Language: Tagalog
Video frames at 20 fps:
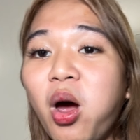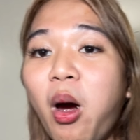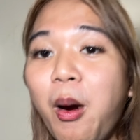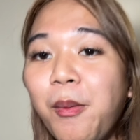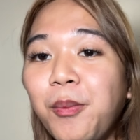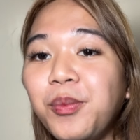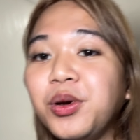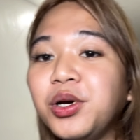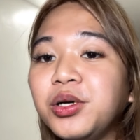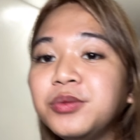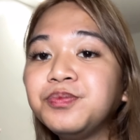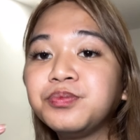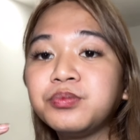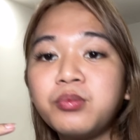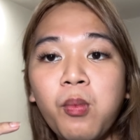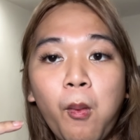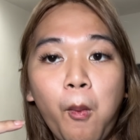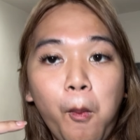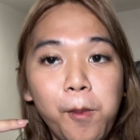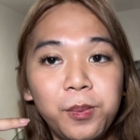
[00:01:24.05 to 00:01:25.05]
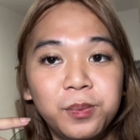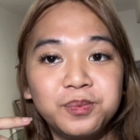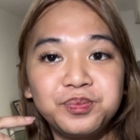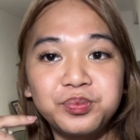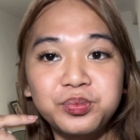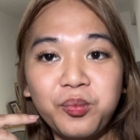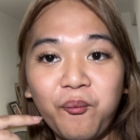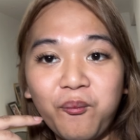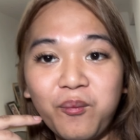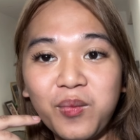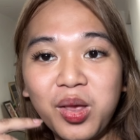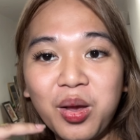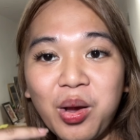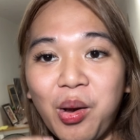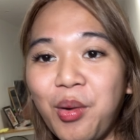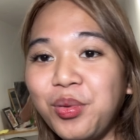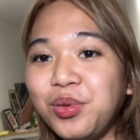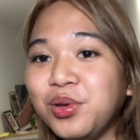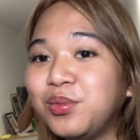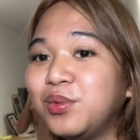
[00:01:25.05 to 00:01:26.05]
Grabe.
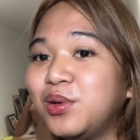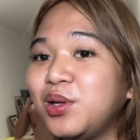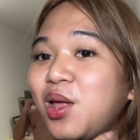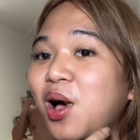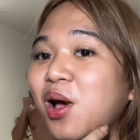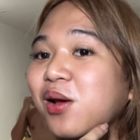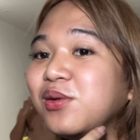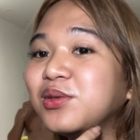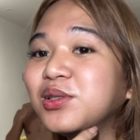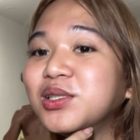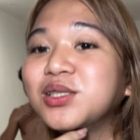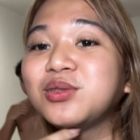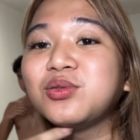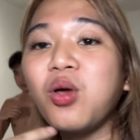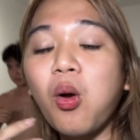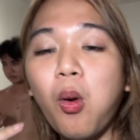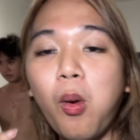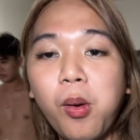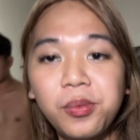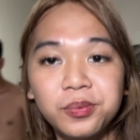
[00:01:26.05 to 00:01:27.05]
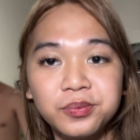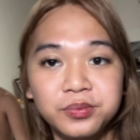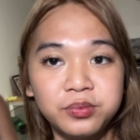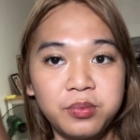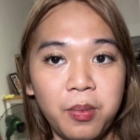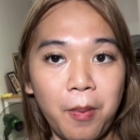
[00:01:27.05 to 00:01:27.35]
Nawala yung ano ko.